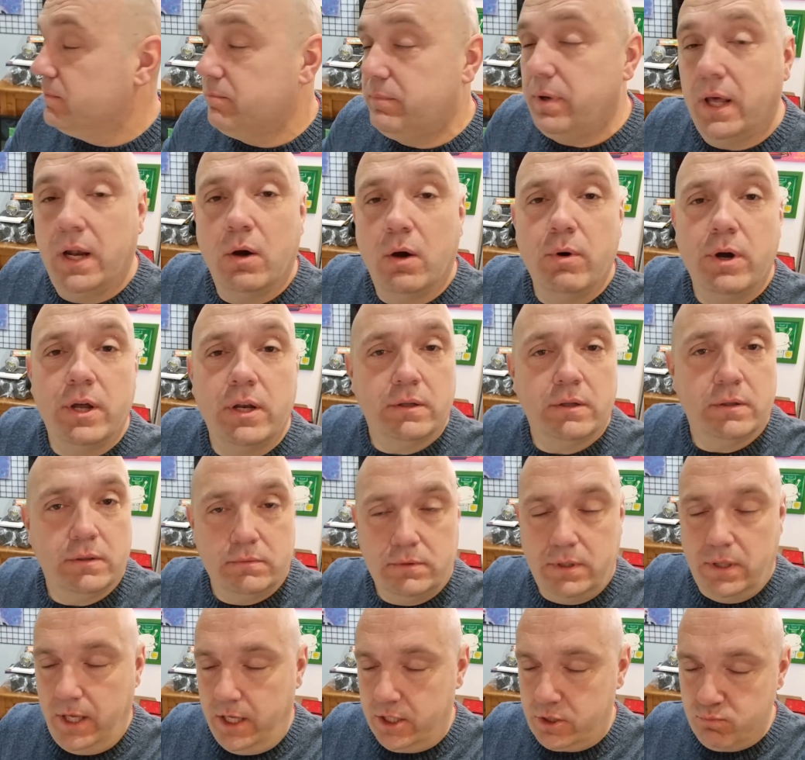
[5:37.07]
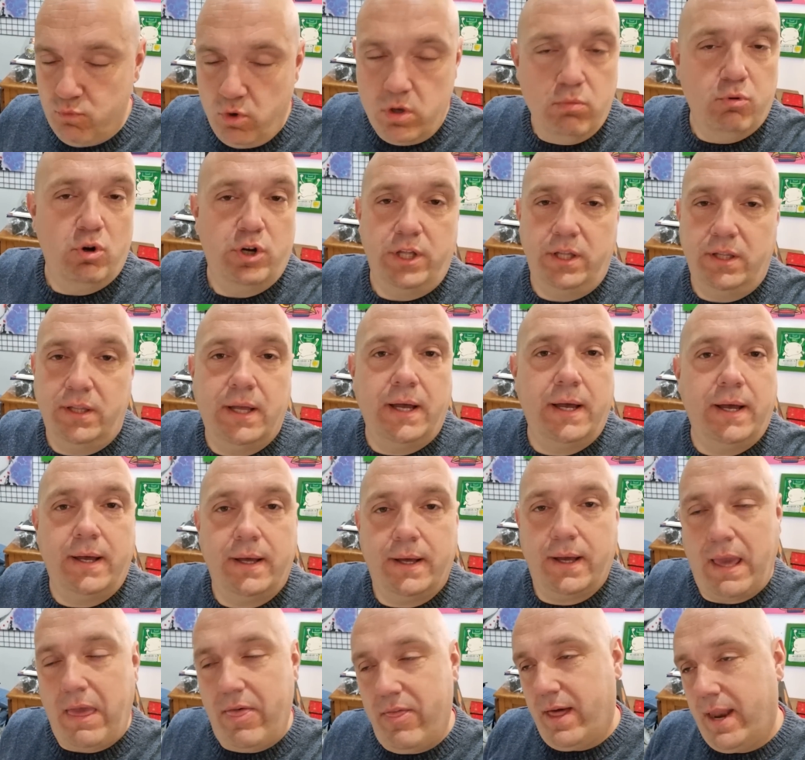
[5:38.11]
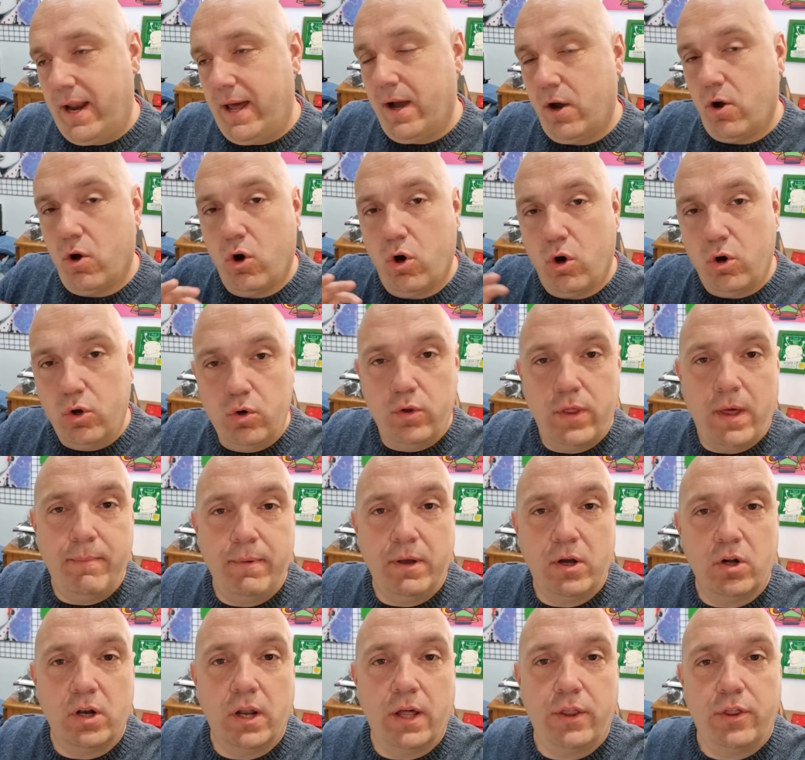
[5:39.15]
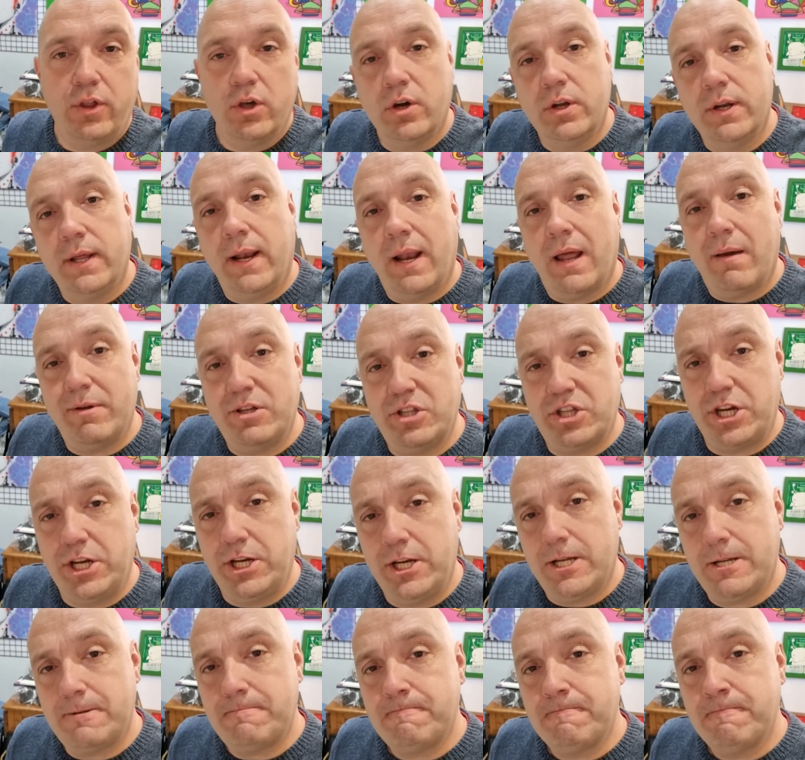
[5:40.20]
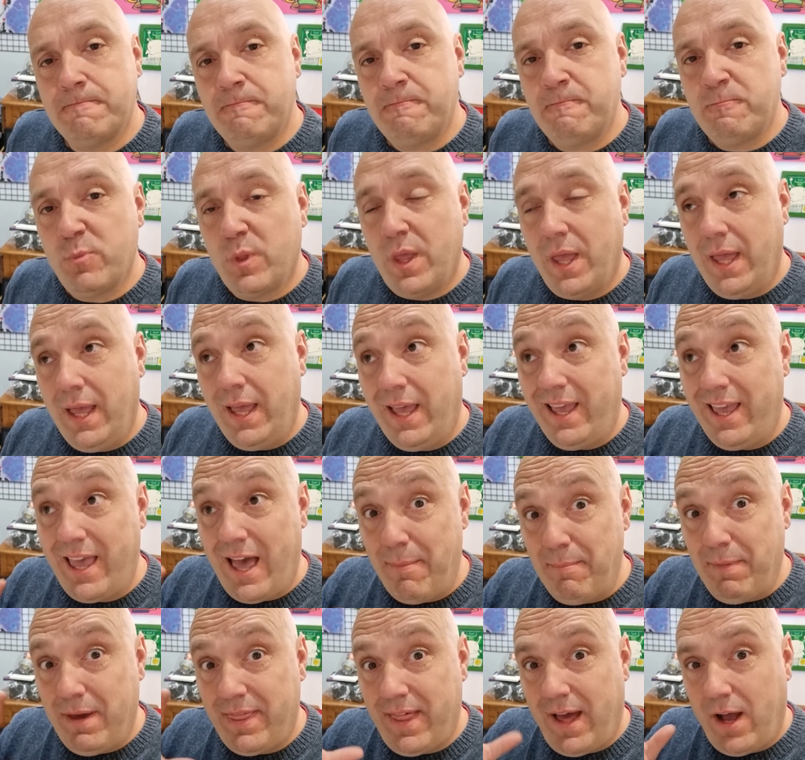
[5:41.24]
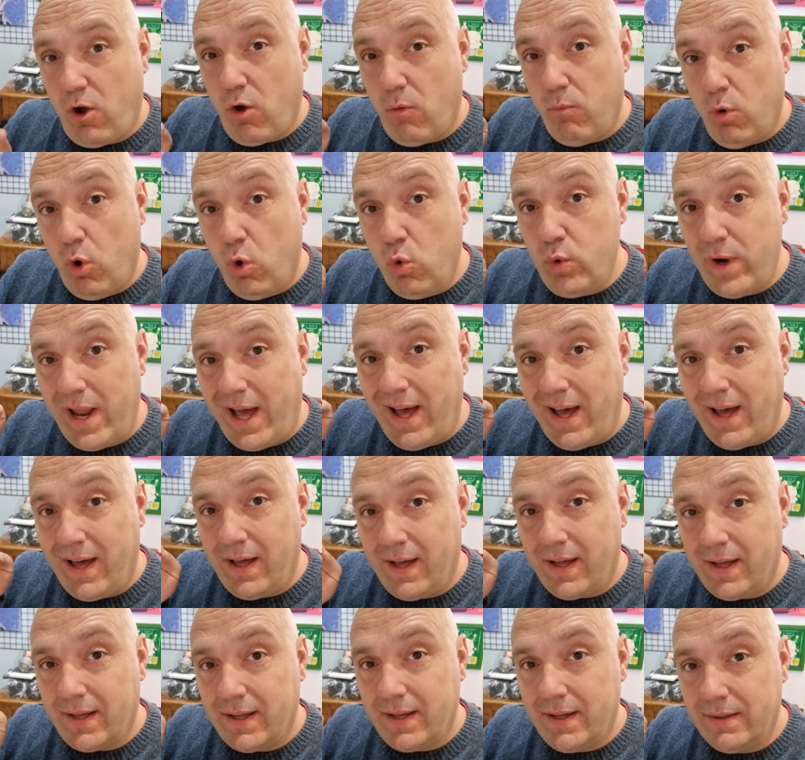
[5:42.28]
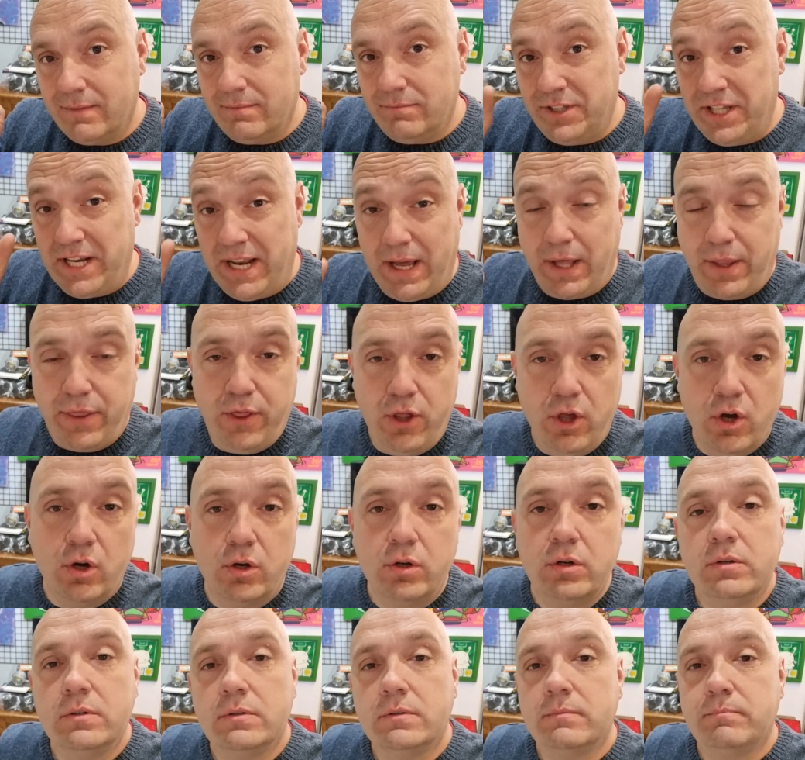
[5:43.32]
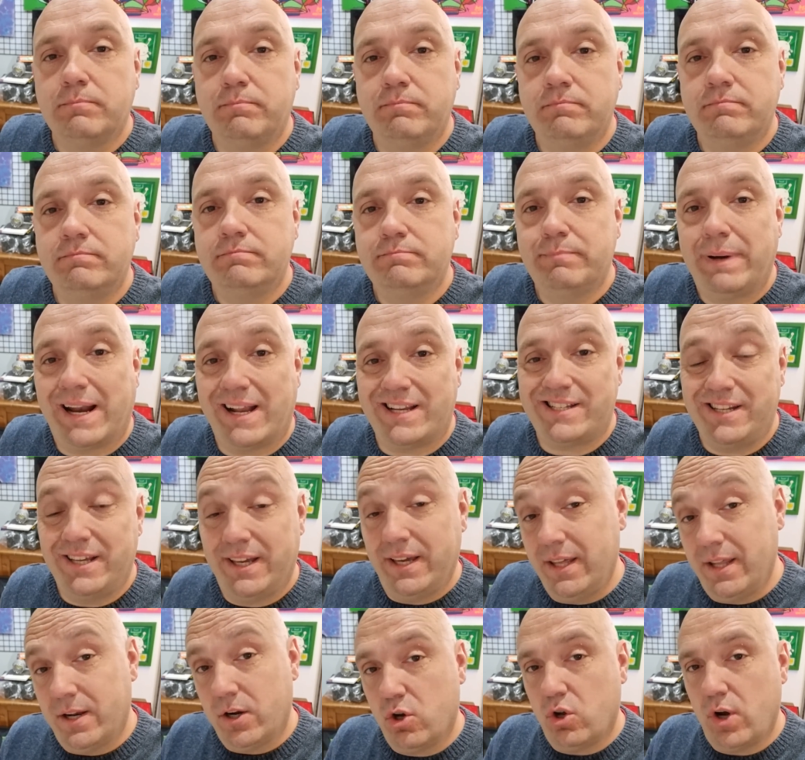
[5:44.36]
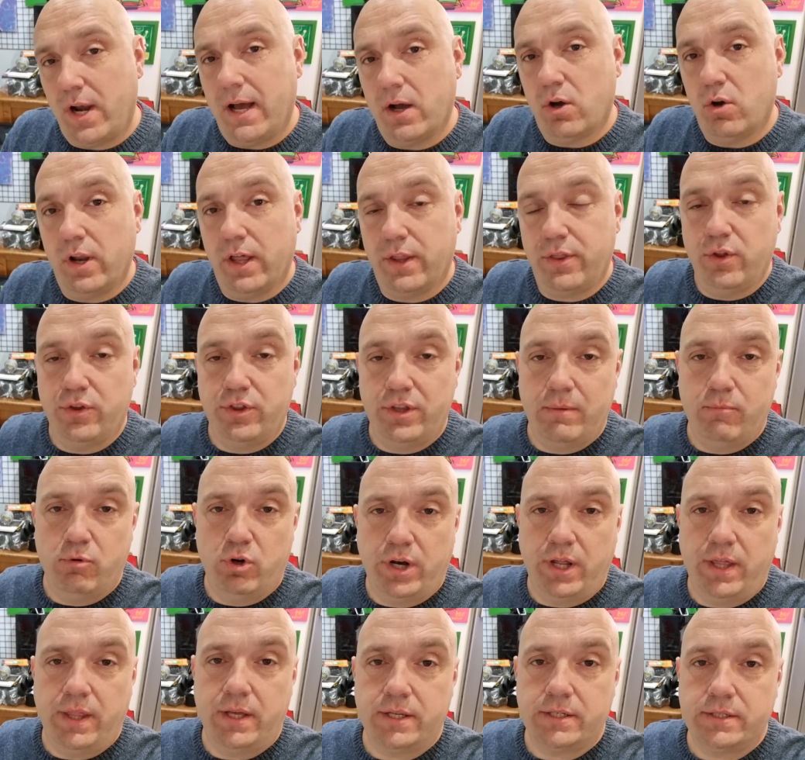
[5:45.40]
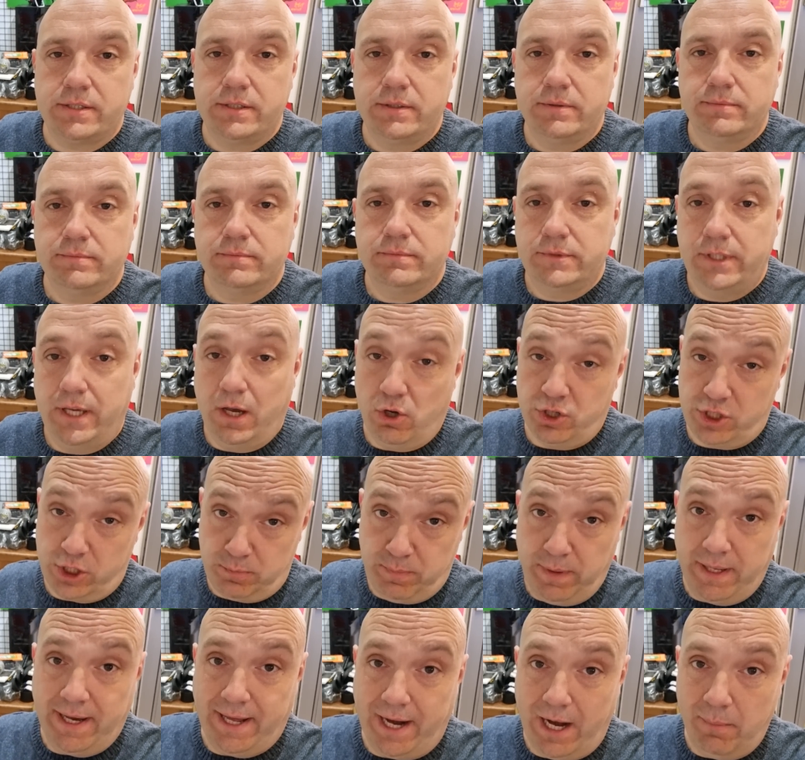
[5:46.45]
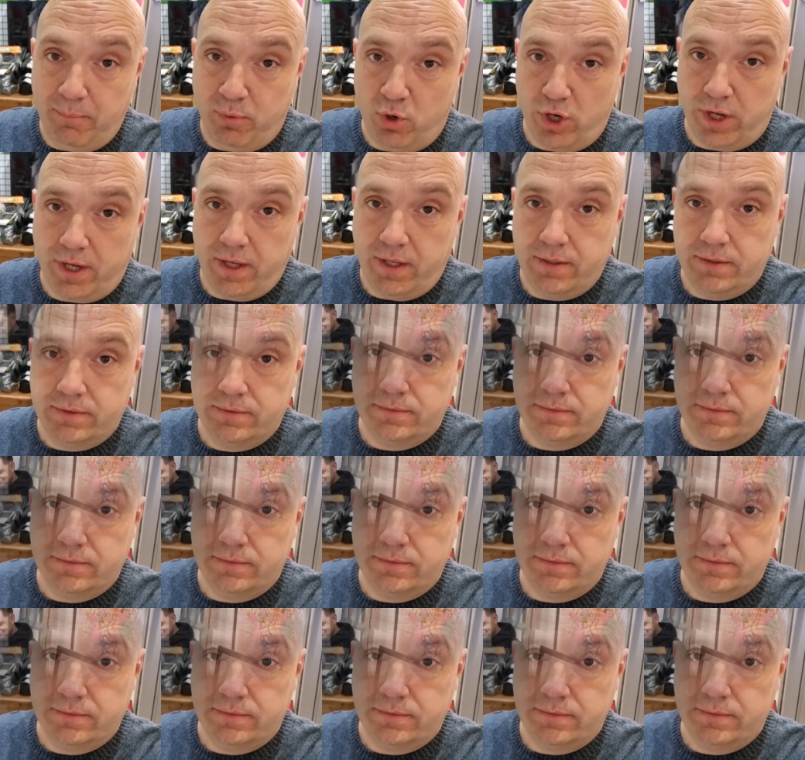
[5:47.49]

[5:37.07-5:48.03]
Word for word: Pero bueno, es muy bonita, quedará cojonuda en mi colección, en la vitrina. Y ya me da como una dirección para seguir con la colección de monedas. Ya os explicaré el porqué.